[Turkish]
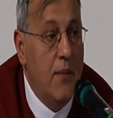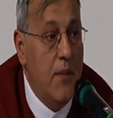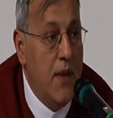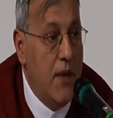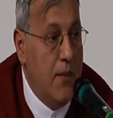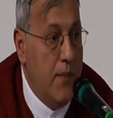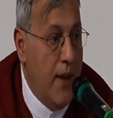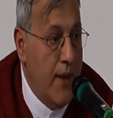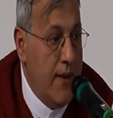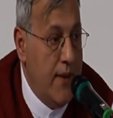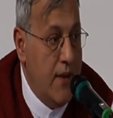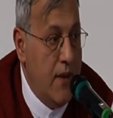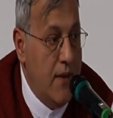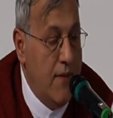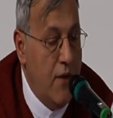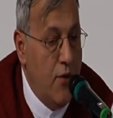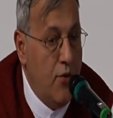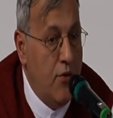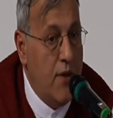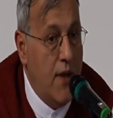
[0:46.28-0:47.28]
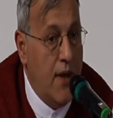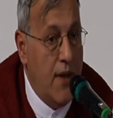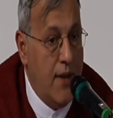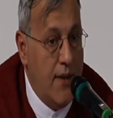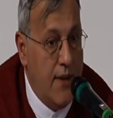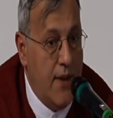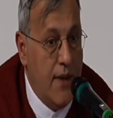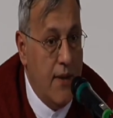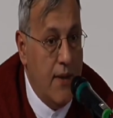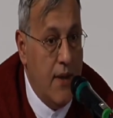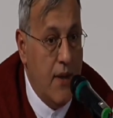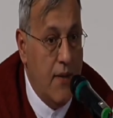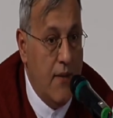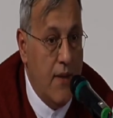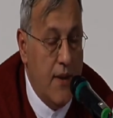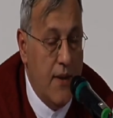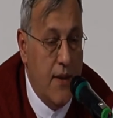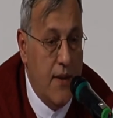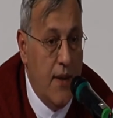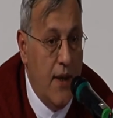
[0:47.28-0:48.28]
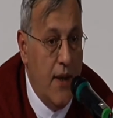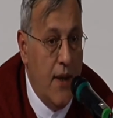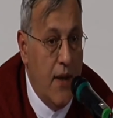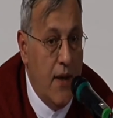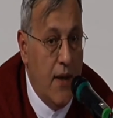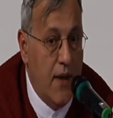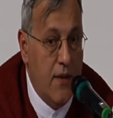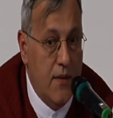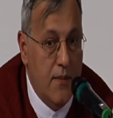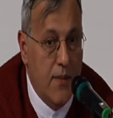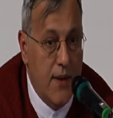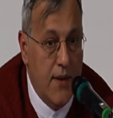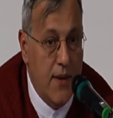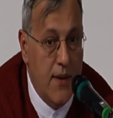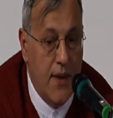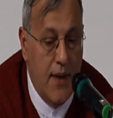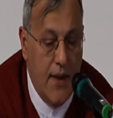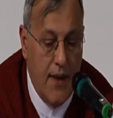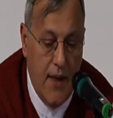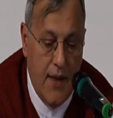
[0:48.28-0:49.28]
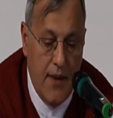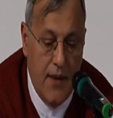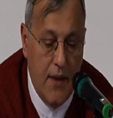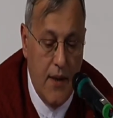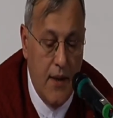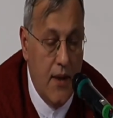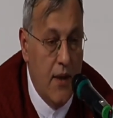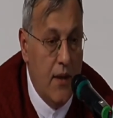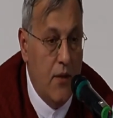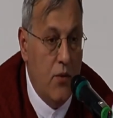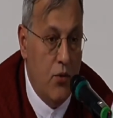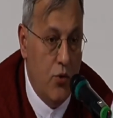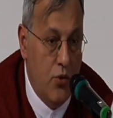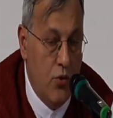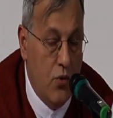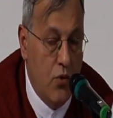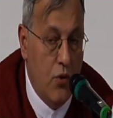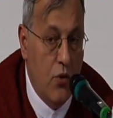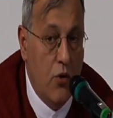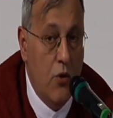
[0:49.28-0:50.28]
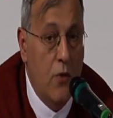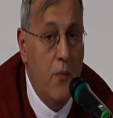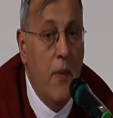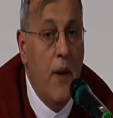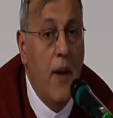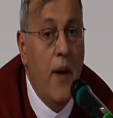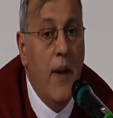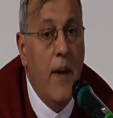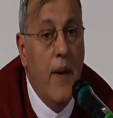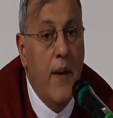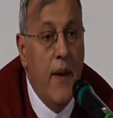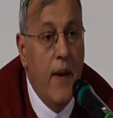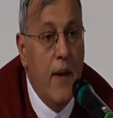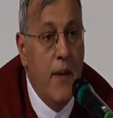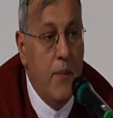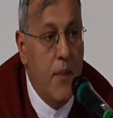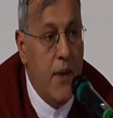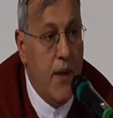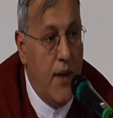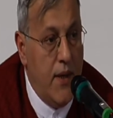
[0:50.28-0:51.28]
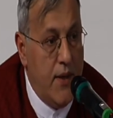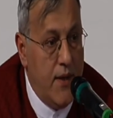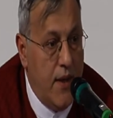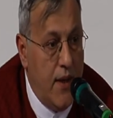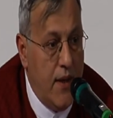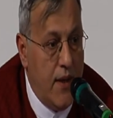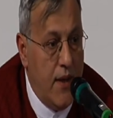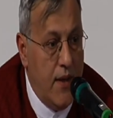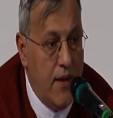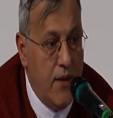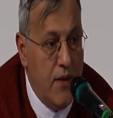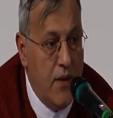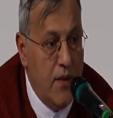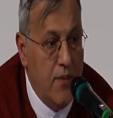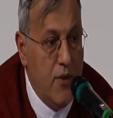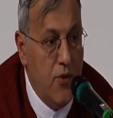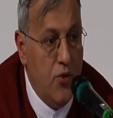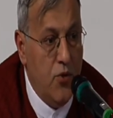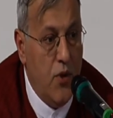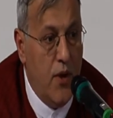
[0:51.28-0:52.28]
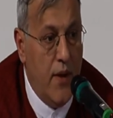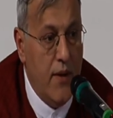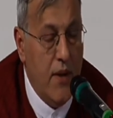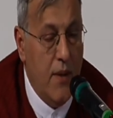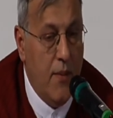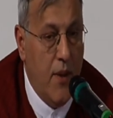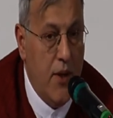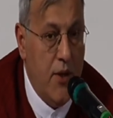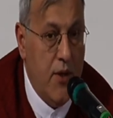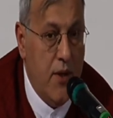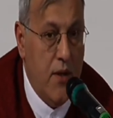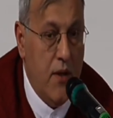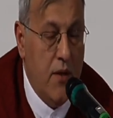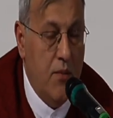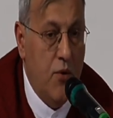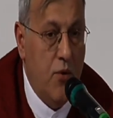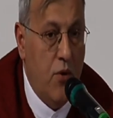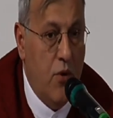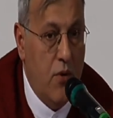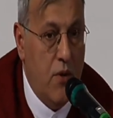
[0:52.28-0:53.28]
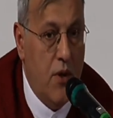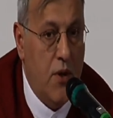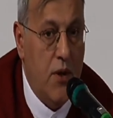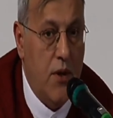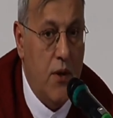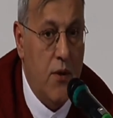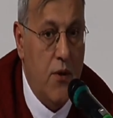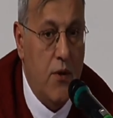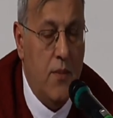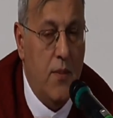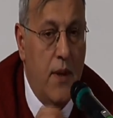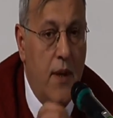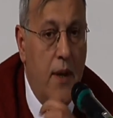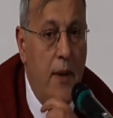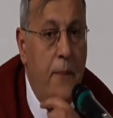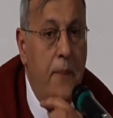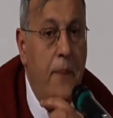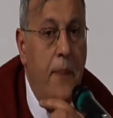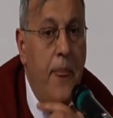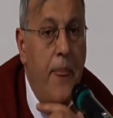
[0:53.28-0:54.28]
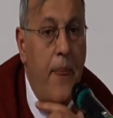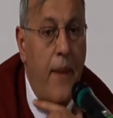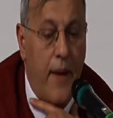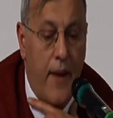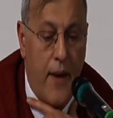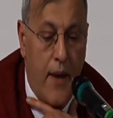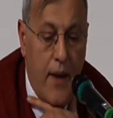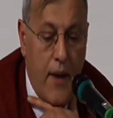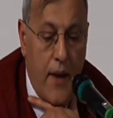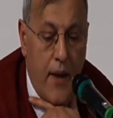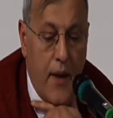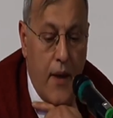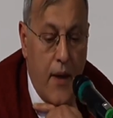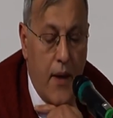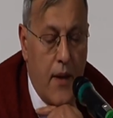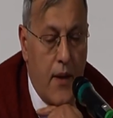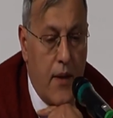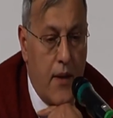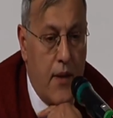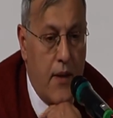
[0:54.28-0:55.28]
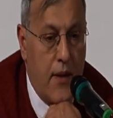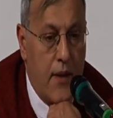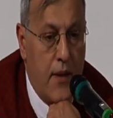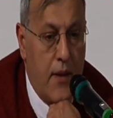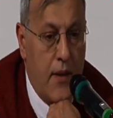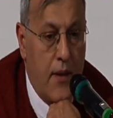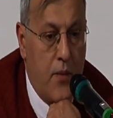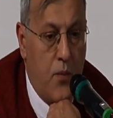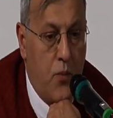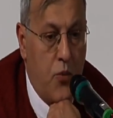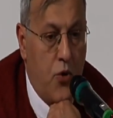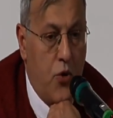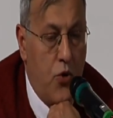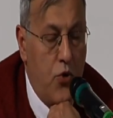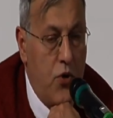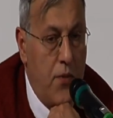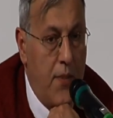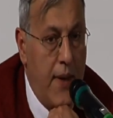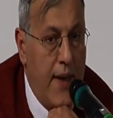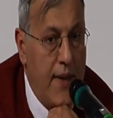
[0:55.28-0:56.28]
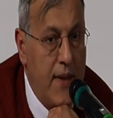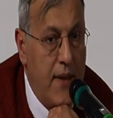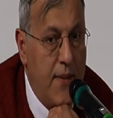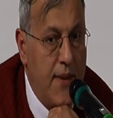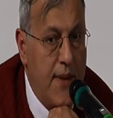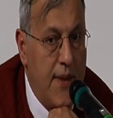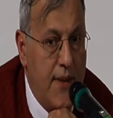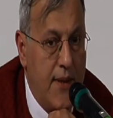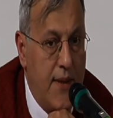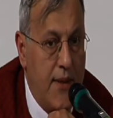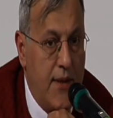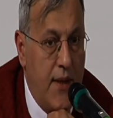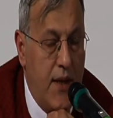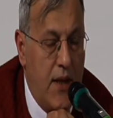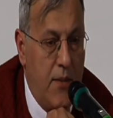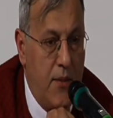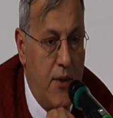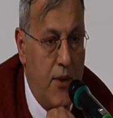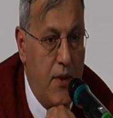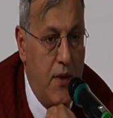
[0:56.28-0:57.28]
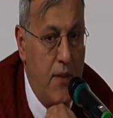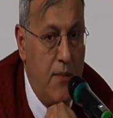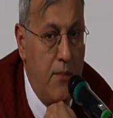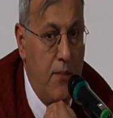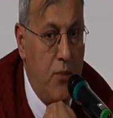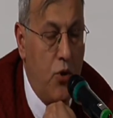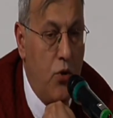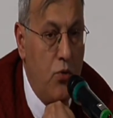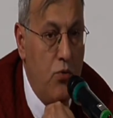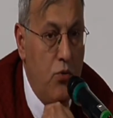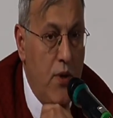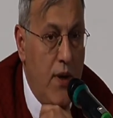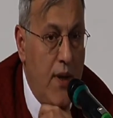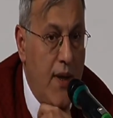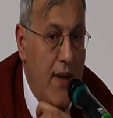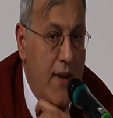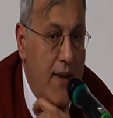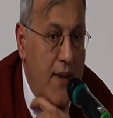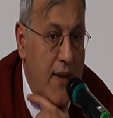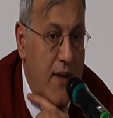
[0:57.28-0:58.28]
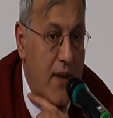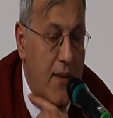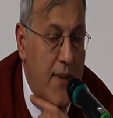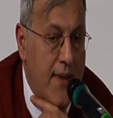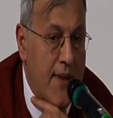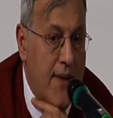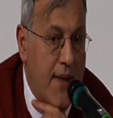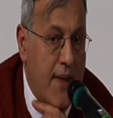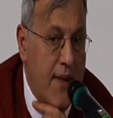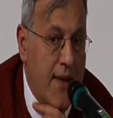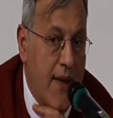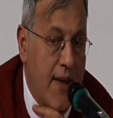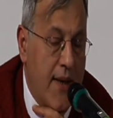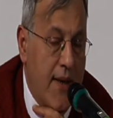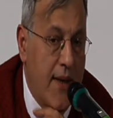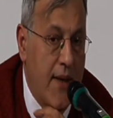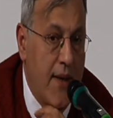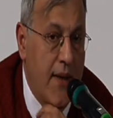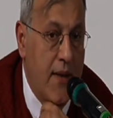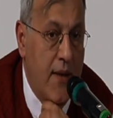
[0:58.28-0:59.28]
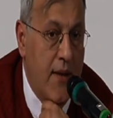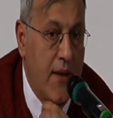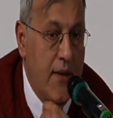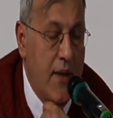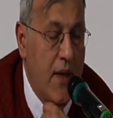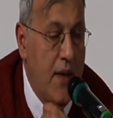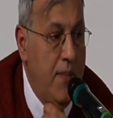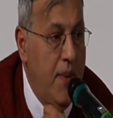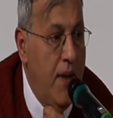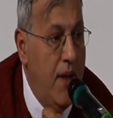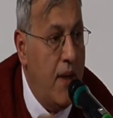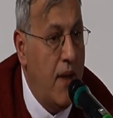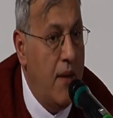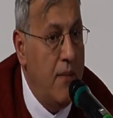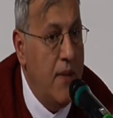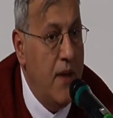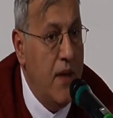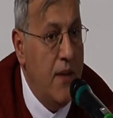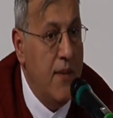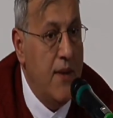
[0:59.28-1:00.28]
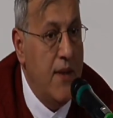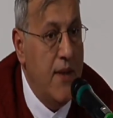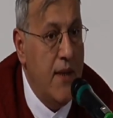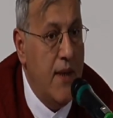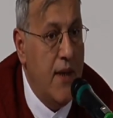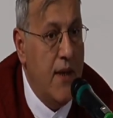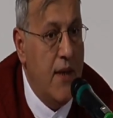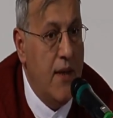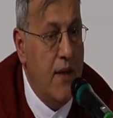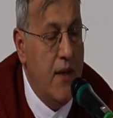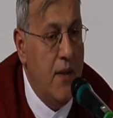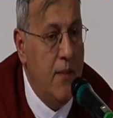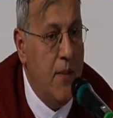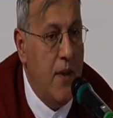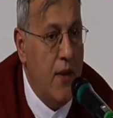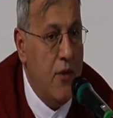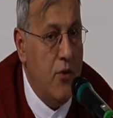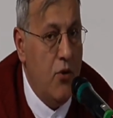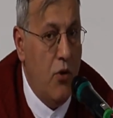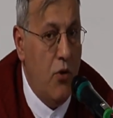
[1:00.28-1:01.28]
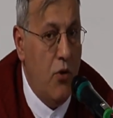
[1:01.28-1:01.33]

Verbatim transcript: bir master ve yüksek lisans seviyesinde ele alınması gerektiğini düşünüyorum. Birkaç arkadaşımız şu anda başladı bu konuda çalışmaya. Ee, bu konuyu ben de biraz incelemiştim. Konut alanlarında mesela değerli arkadaşlar peygamberimizin getirdiği bazı